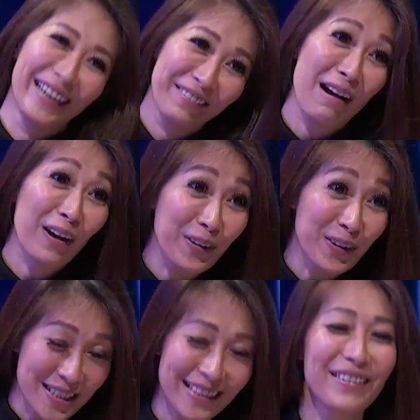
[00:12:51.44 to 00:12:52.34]
buat bumi
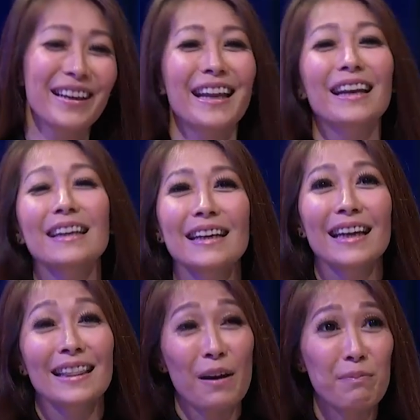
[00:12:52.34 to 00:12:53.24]
ya. bagus, ya okay.
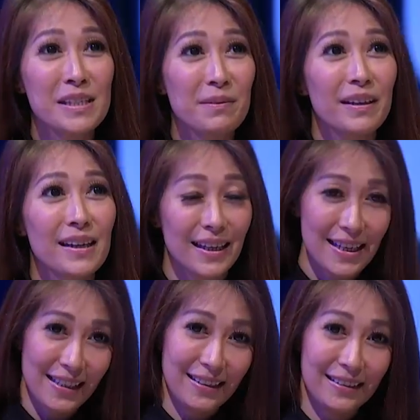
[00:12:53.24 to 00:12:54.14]
tapi
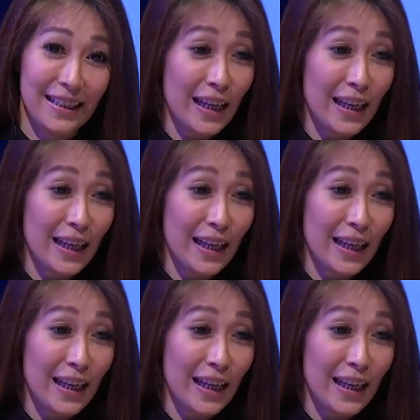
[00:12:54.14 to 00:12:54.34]
sebenarnya uh,